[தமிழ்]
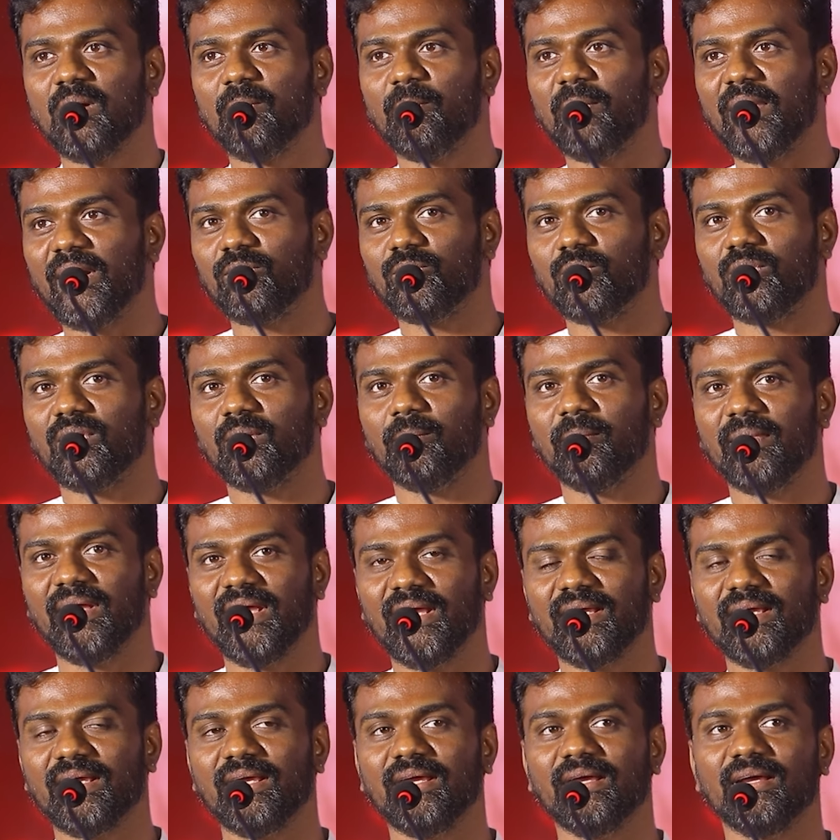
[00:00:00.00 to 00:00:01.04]
படத்தோட
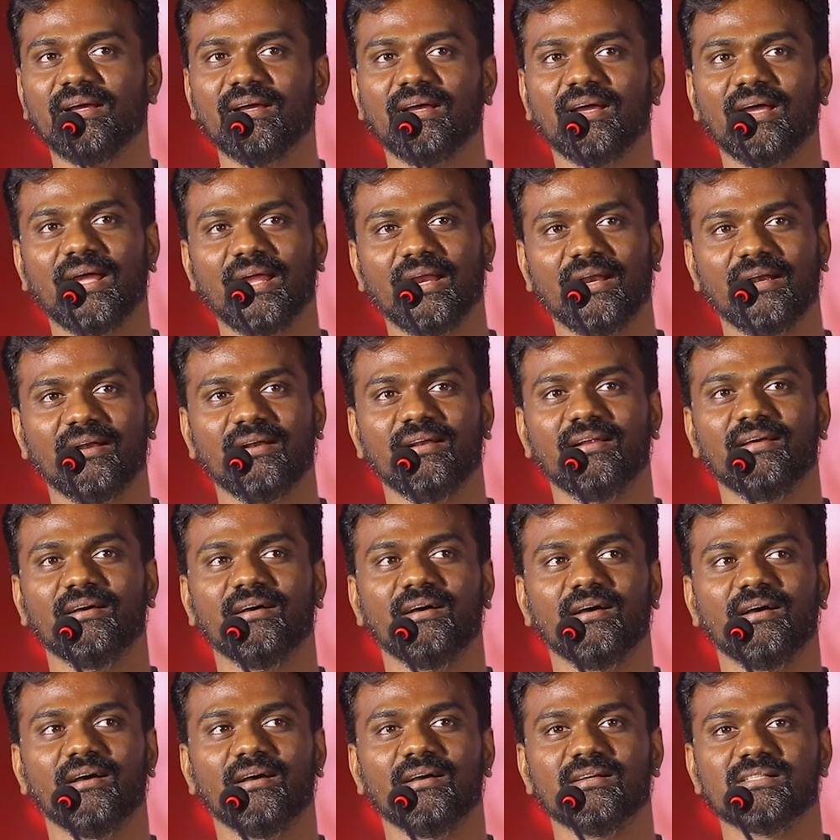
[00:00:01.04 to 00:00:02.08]
மேக்கிங் அண்ட்
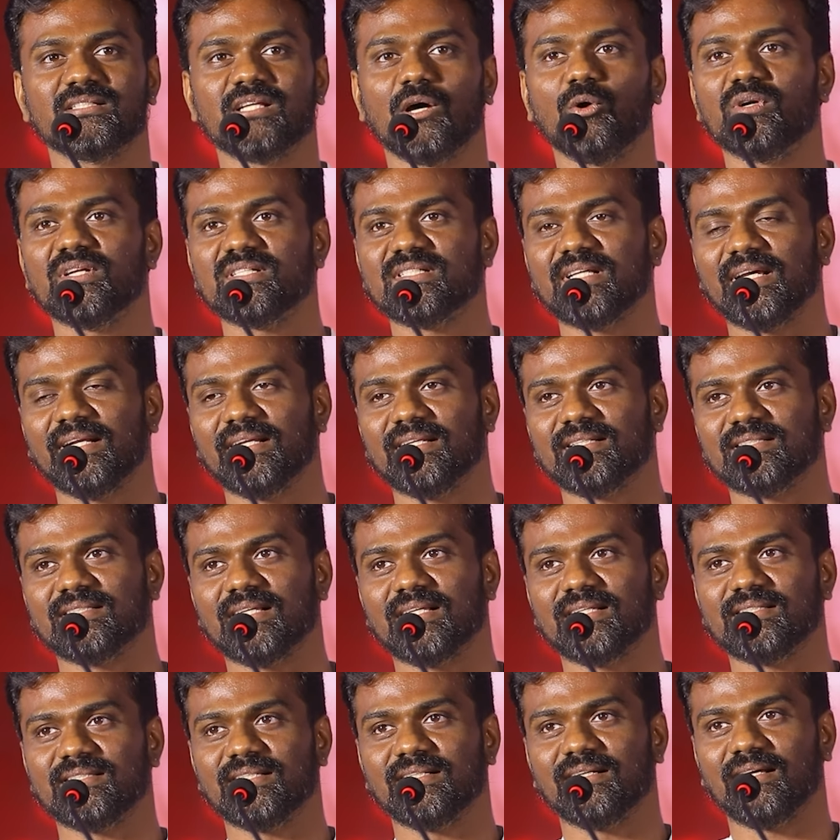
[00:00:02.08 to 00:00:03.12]
சவுண்ட் டிசைனர்
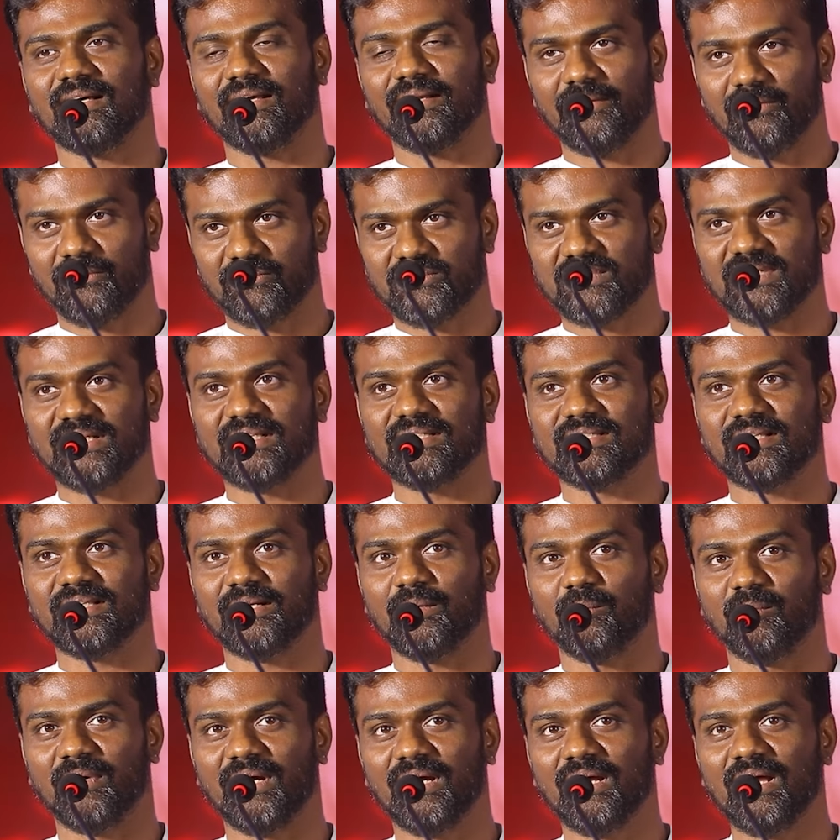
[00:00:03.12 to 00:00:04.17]
சச்சின் ஹரி ஆஃப் சிங்
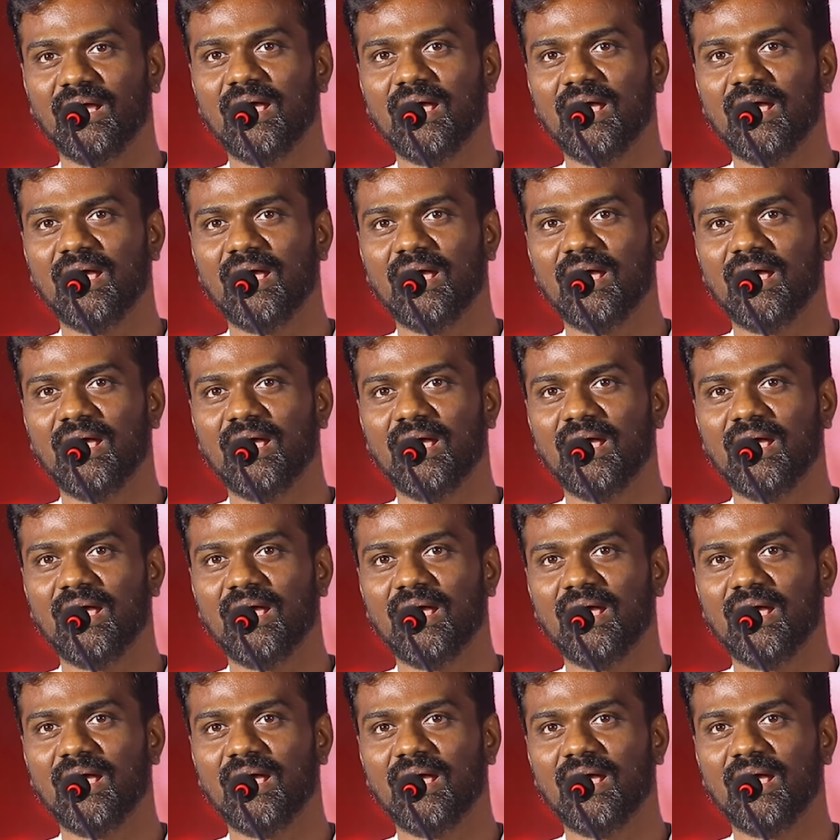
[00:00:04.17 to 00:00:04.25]
சினிமா